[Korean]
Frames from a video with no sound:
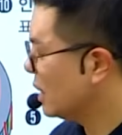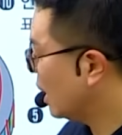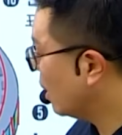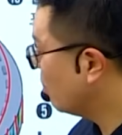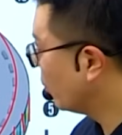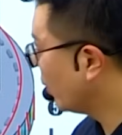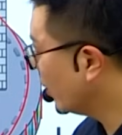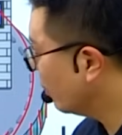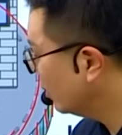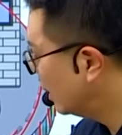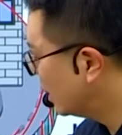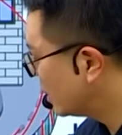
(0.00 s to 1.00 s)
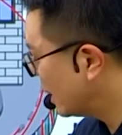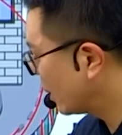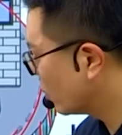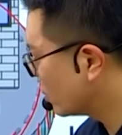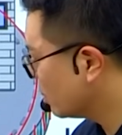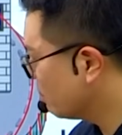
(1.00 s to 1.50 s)
자가 뭐예요?
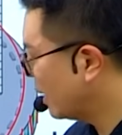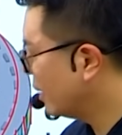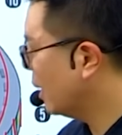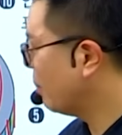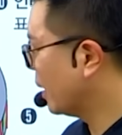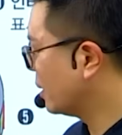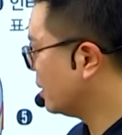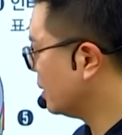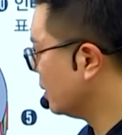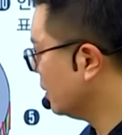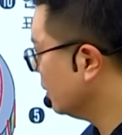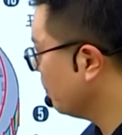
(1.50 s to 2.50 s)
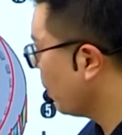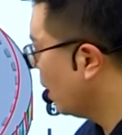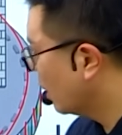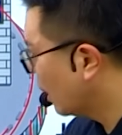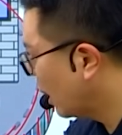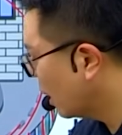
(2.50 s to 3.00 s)
자격증 반납 X.
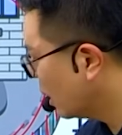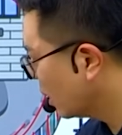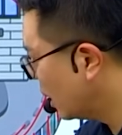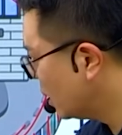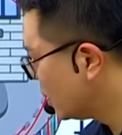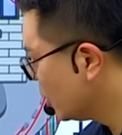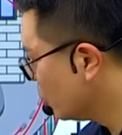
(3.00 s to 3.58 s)
개가 개시